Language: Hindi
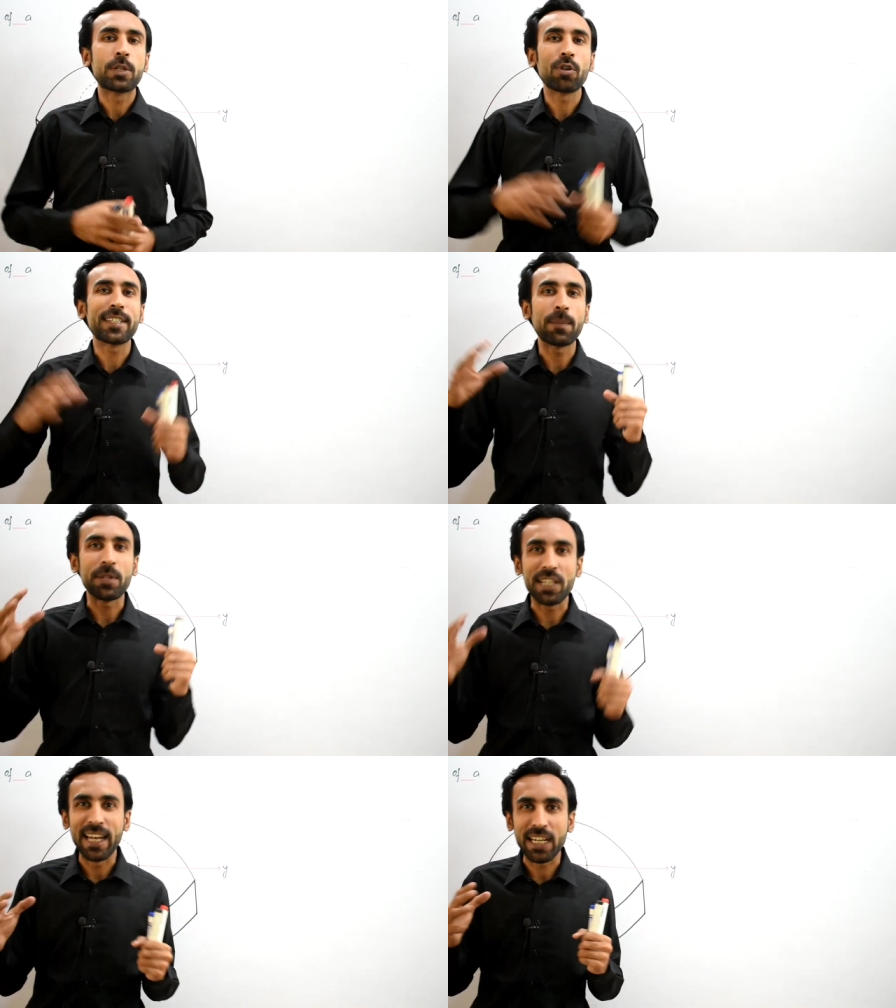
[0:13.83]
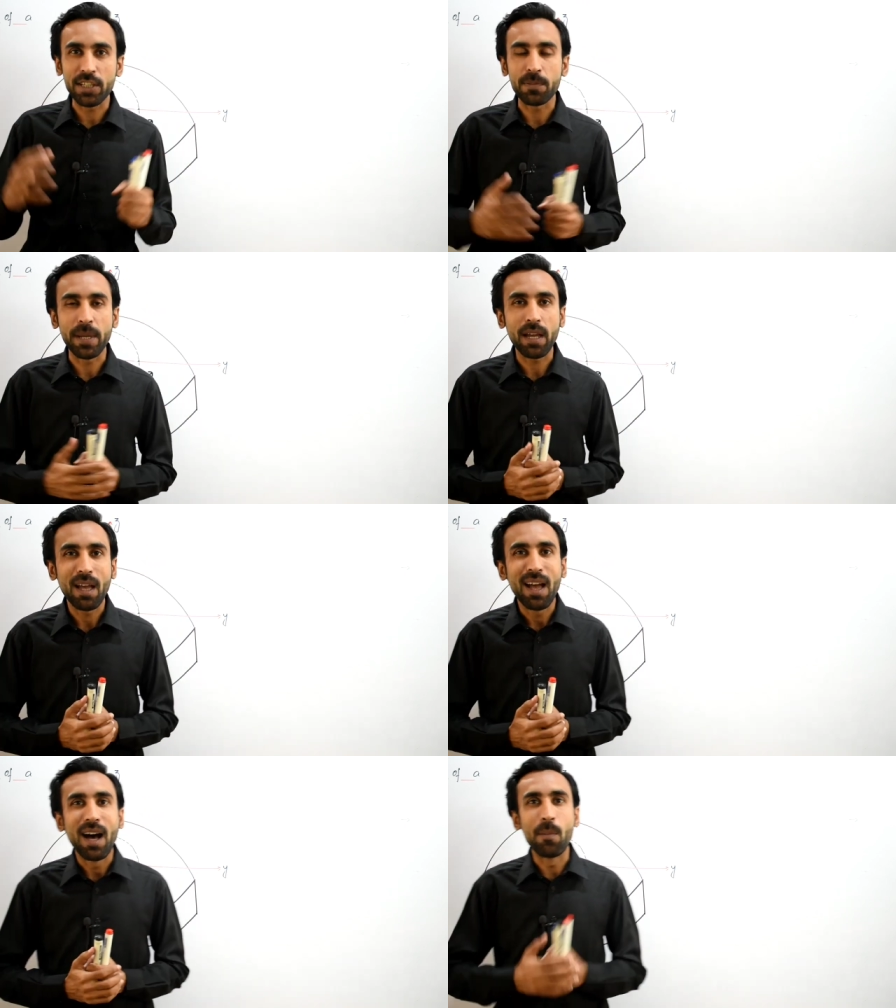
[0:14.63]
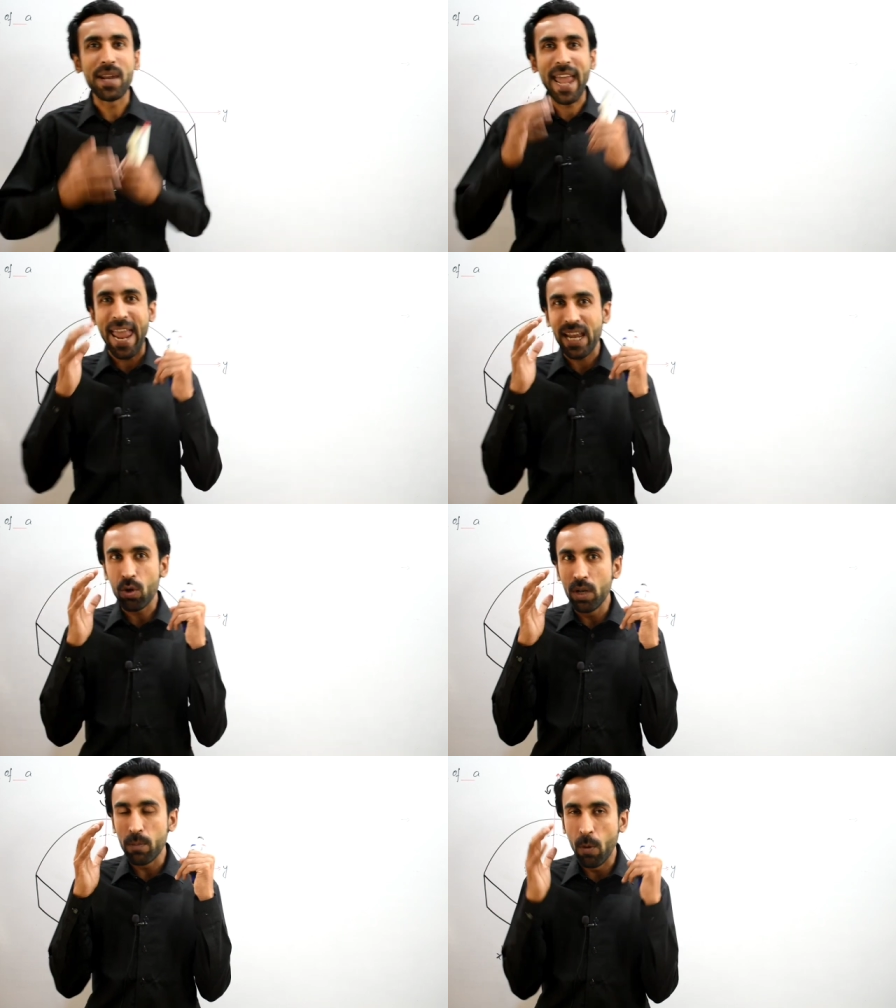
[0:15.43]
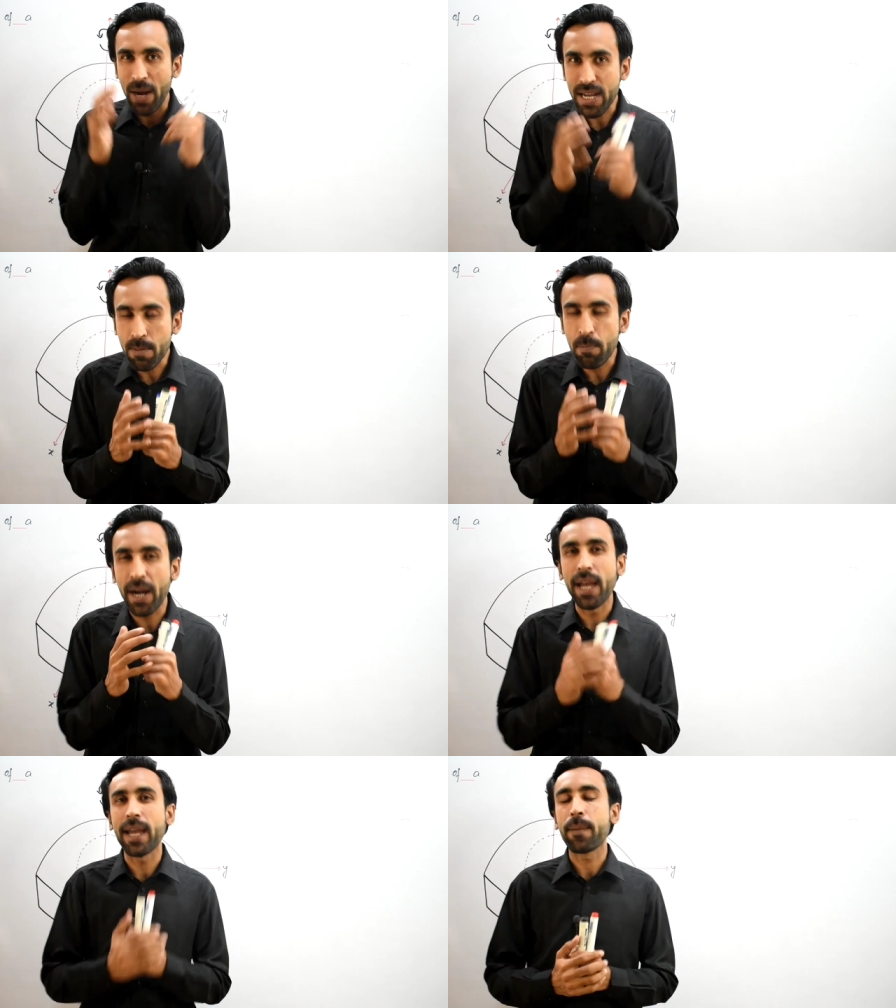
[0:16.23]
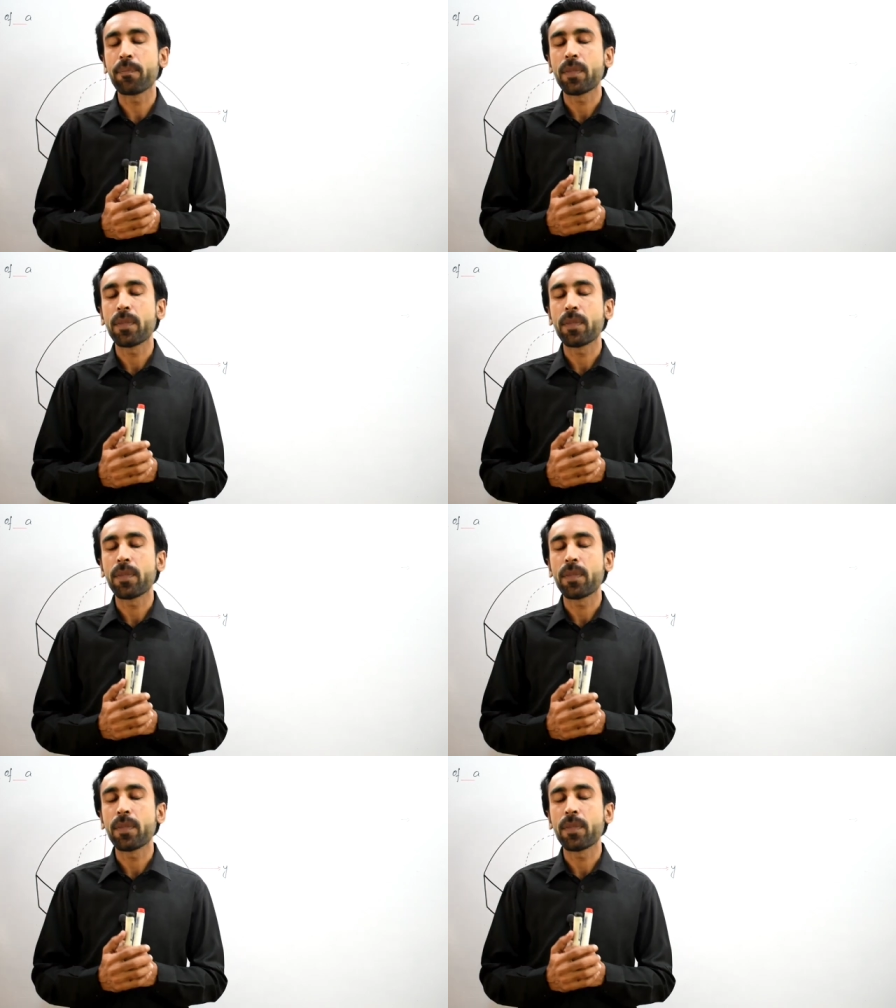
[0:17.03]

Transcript: बच्चों इससे पिछले लेक्चर्स में हमने एंगुलर मोमेंटम पढ़ा है